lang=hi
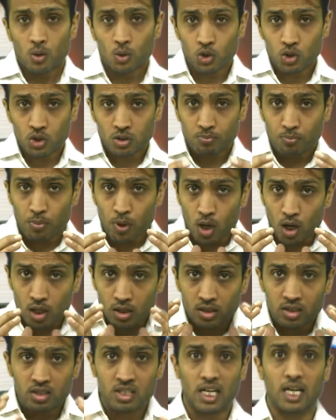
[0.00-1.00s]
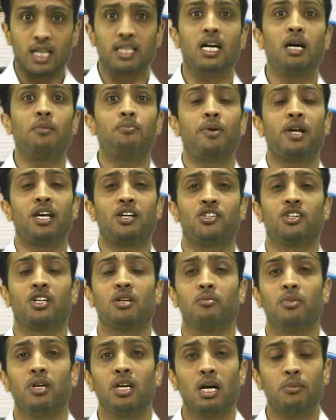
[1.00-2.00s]
उस बहुत ज़्यादा प्रेशर
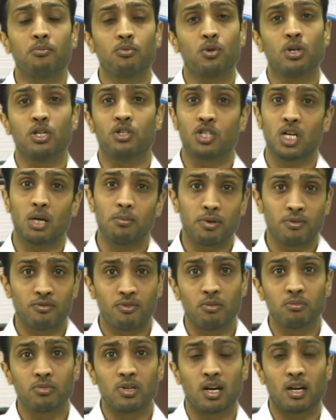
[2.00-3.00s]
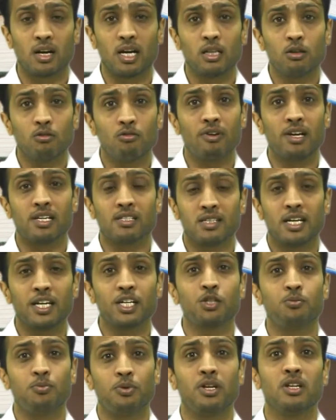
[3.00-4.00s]
में आपको अच्छा परफॉर्म करना है तो वैसा
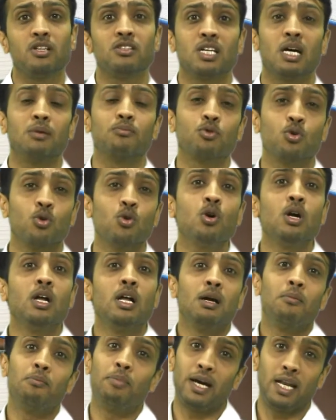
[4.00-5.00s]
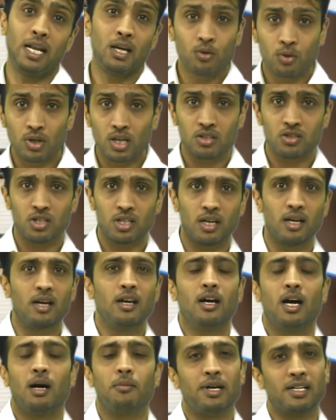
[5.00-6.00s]
एक्सपीरियंस आपको पहले होना चाहिए
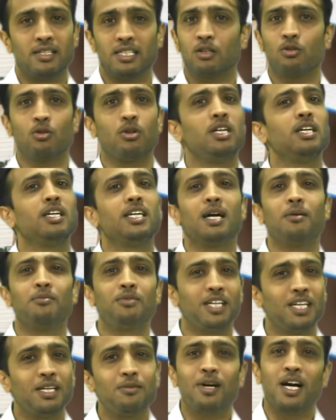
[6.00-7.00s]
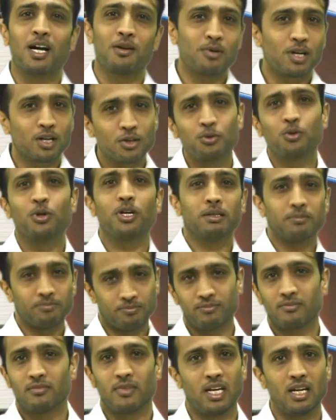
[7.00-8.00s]
अब ऐसा तो नहीं है कि आप जेई e बार बार दोगे
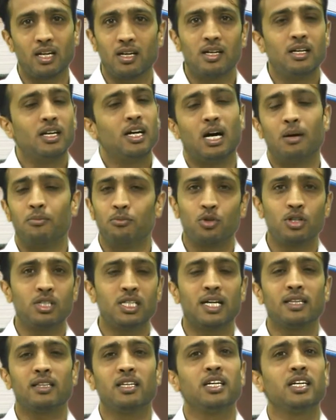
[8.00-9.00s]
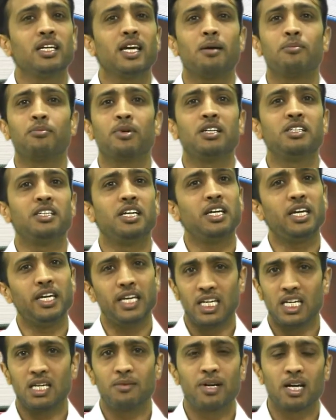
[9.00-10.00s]
है ना हम तो चाहते हैं कि आपका जेई e
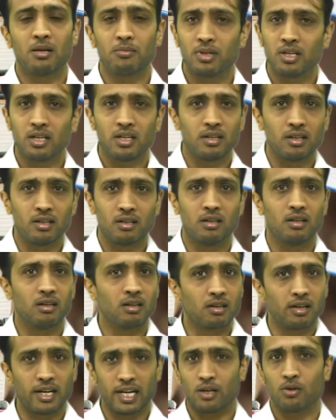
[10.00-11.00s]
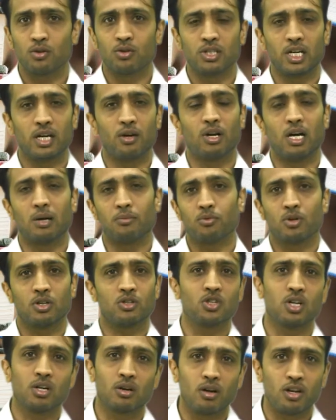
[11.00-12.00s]
एक ही बार में क्रैक हो जाए और आपको
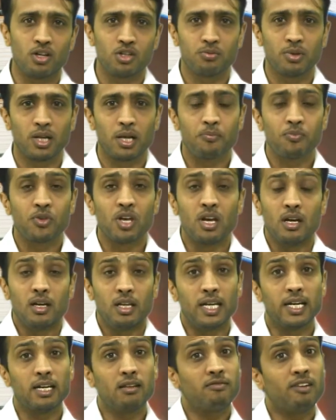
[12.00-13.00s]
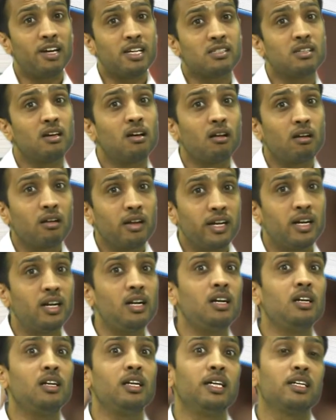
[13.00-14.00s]
अच्छा कॉलेज मिले लेकिन वैसा रियल
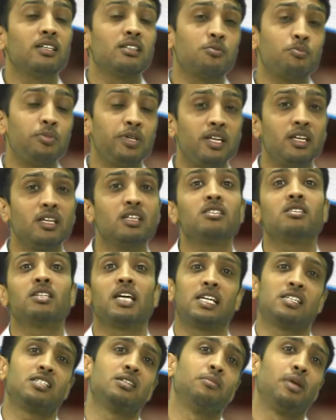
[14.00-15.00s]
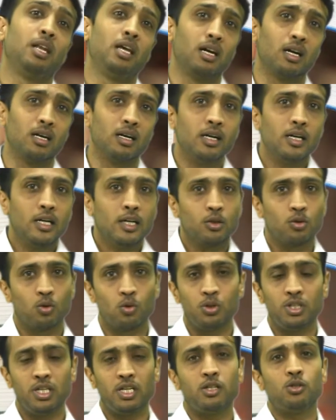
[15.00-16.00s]
एक्सपीरियंस कैसे मिलेगा तो
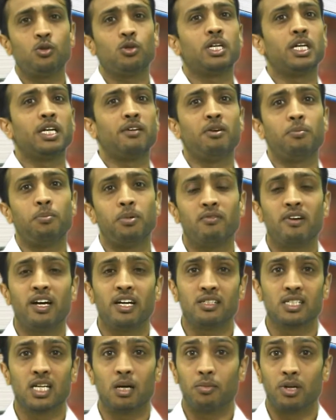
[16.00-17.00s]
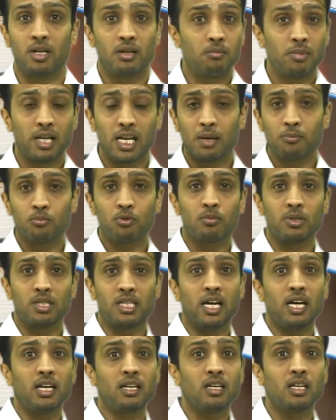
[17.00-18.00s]
ये जो के वी एग्जाम है मैंने आपको
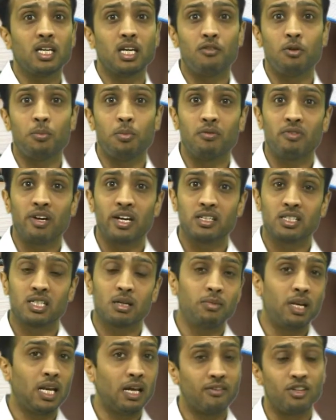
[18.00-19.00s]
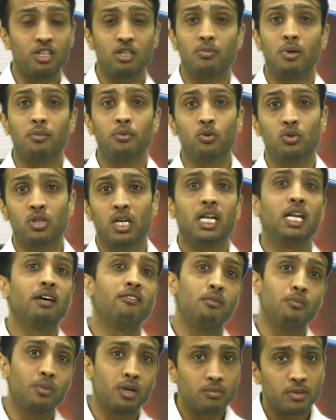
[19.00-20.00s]
बताया कि के वी एग्जाम इलेवंथ में भी होता है
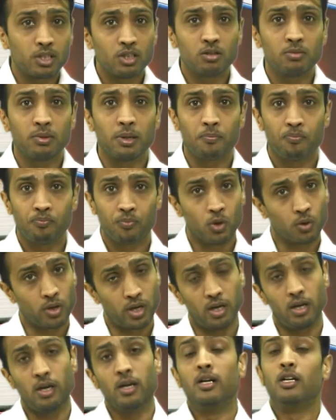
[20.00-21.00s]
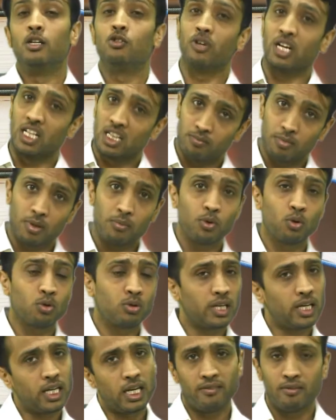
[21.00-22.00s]
नवंबर मंथ में ओके ट्वेल्थ में भी
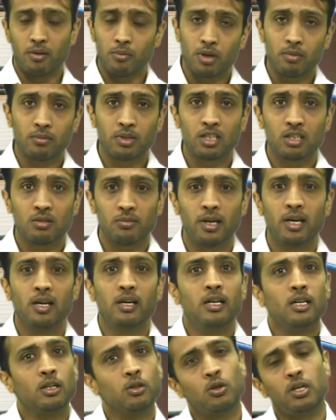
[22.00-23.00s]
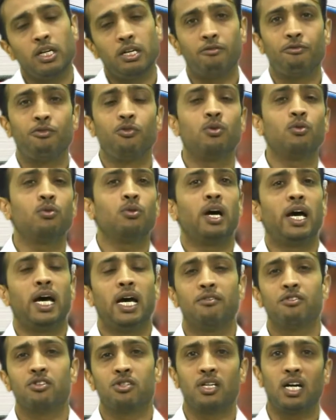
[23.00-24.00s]
होता है नवंबर मंथ में तो इफ़ यू
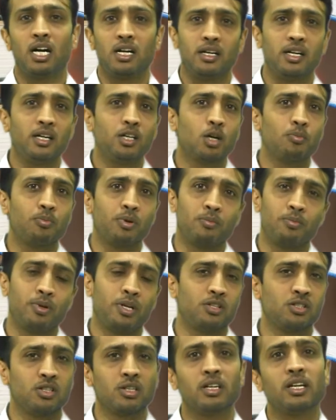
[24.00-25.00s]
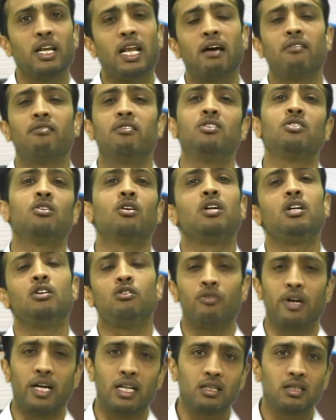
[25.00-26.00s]
हैव स्टार्टेड योर प्रिपरेशन इन इलेवंथ और इन
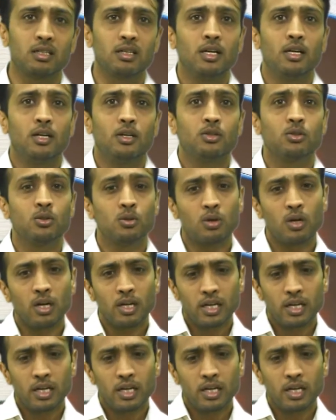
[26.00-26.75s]
ट्वेल्थ सो